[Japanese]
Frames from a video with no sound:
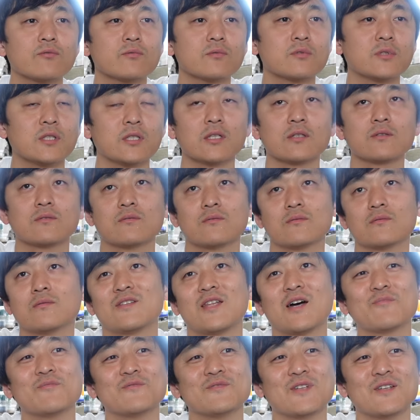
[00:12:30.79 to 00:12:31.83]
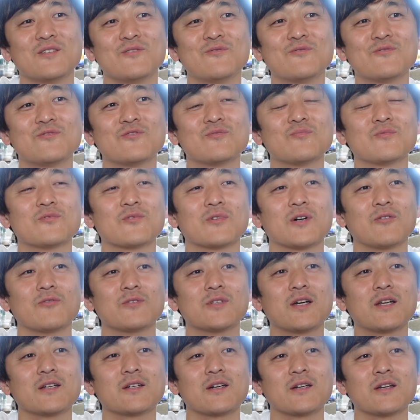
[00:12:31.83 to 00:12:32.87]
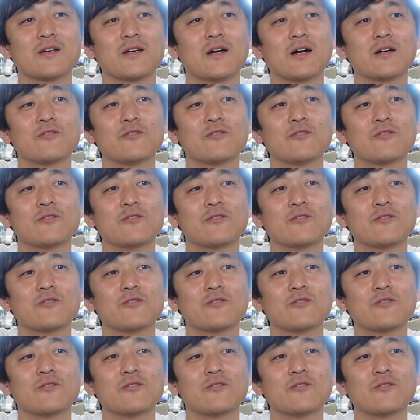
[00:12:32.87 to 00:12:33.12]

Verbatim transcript: て言い出す多分ね YouTube とか誰かに